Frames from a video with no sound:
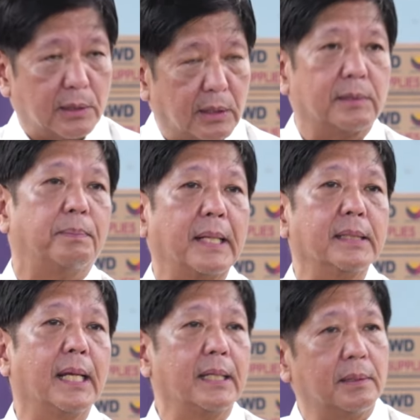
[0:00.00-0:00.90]
Oh,
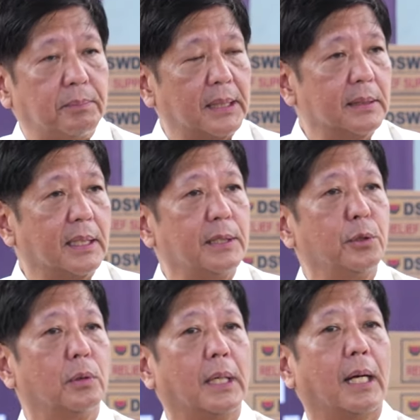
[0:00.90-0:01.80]
Monday, Monday
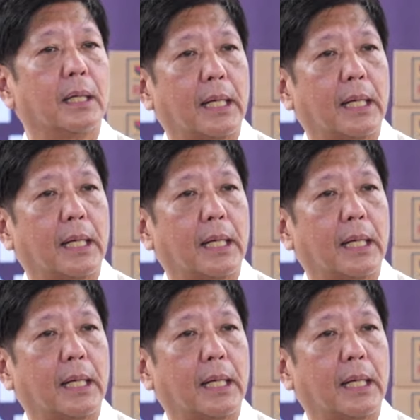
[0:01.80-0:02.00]
yung uh,